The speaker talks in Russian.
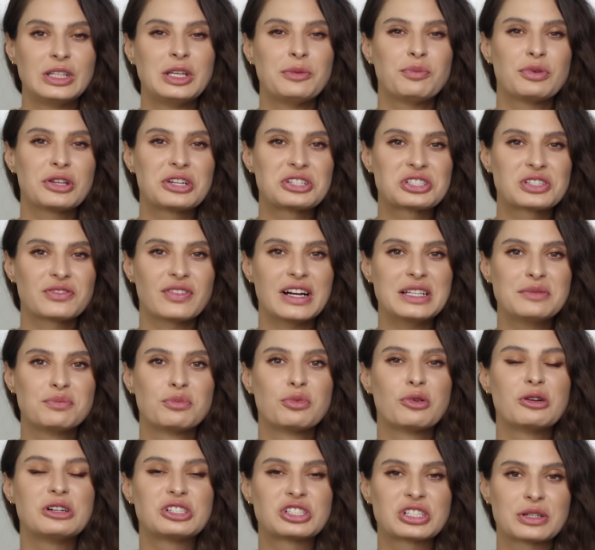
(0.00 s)
Не переживать
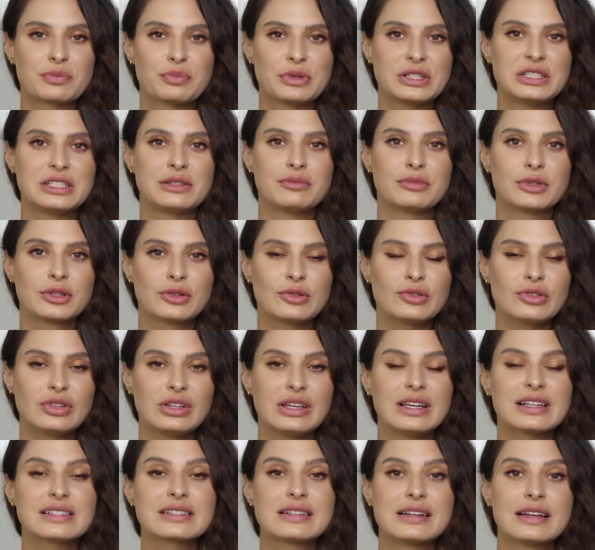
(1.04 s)
больше пяти минут,
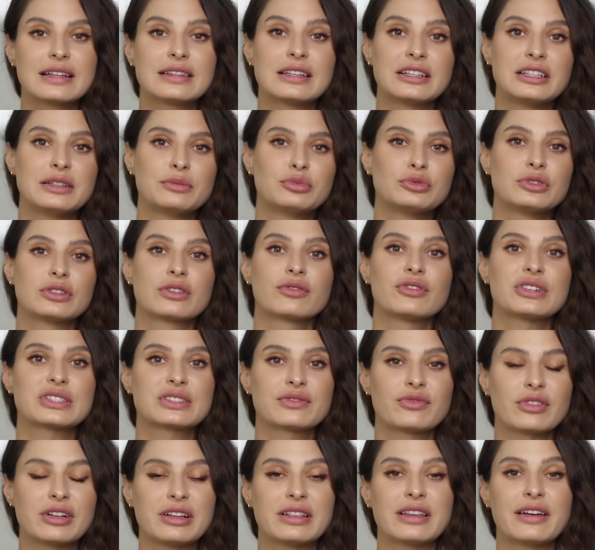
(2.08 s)
если это не будет
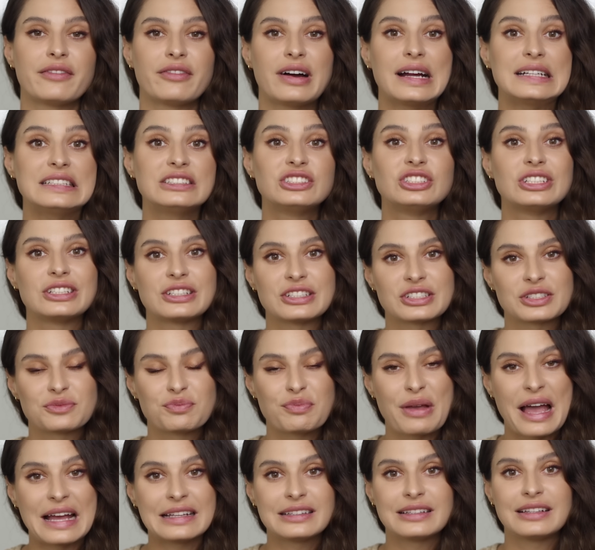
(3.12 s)
вас волновать через
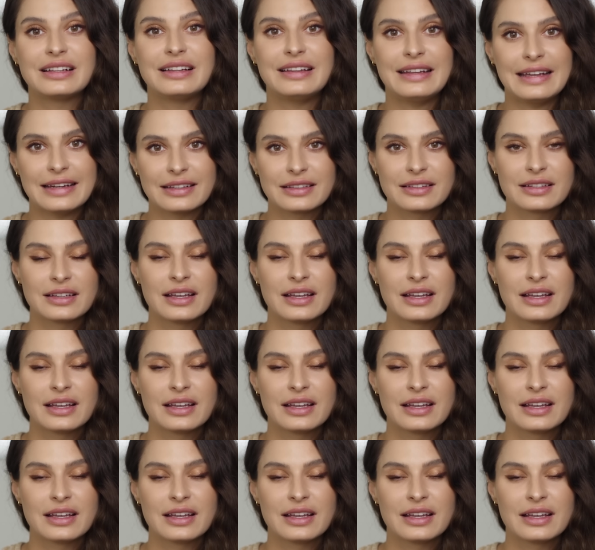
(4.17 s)
пять лет.